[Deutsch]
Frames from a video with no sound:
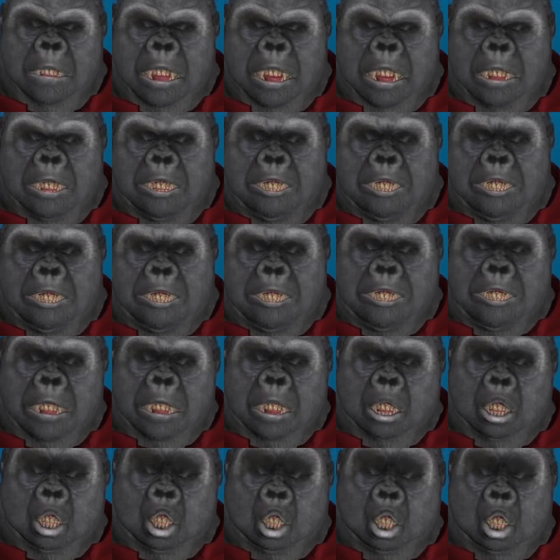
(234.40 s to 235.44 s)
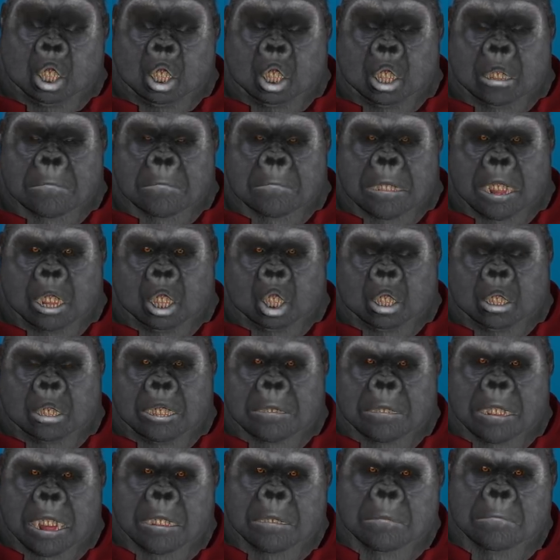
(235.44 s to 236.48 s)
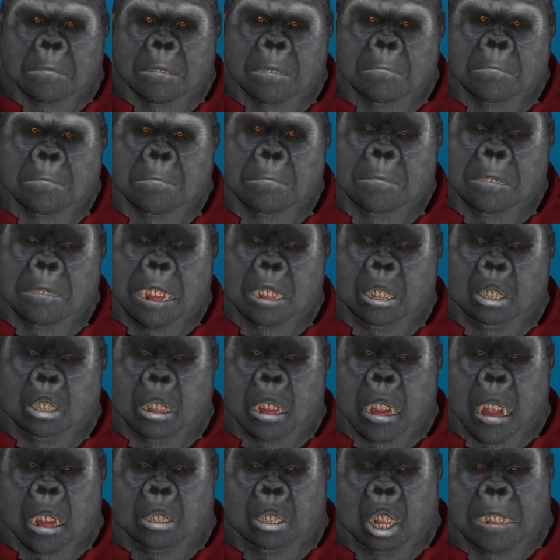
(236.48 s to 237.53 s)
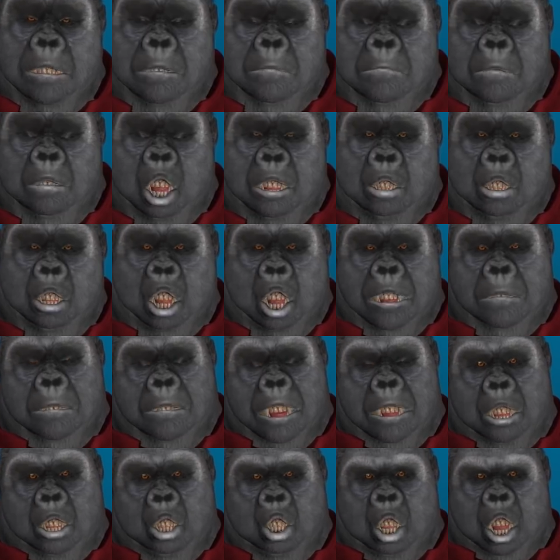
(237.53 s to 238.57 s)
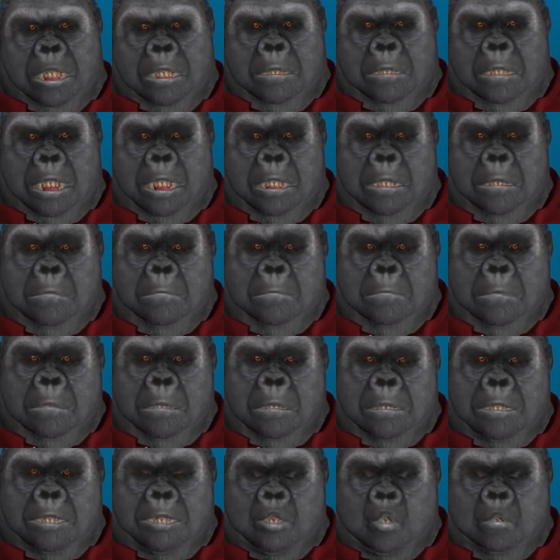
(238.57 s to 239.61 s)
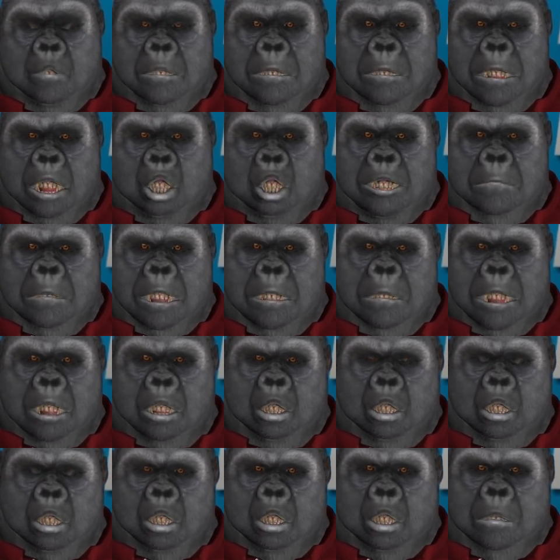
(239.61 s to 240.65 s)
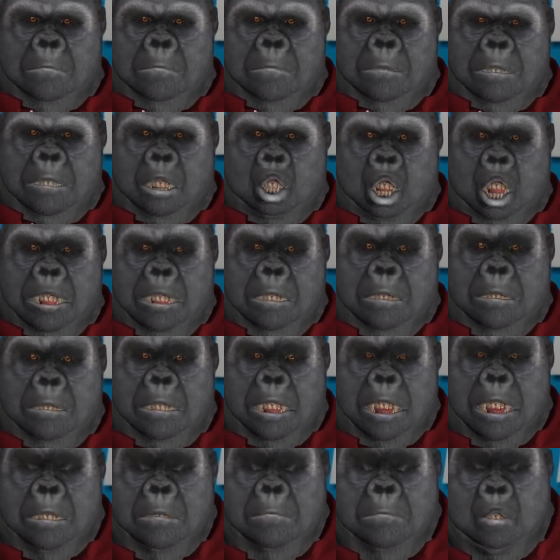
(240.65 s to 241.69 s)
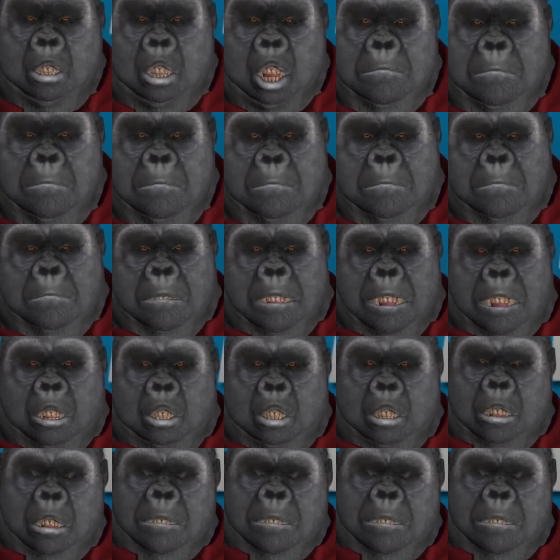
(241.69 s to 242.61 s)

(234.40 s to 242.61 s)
und dem ist natürlich nicht so. Politisch Verfolgte sind bei uns willkommen solange sie direkt aus dem Land komme, wo sie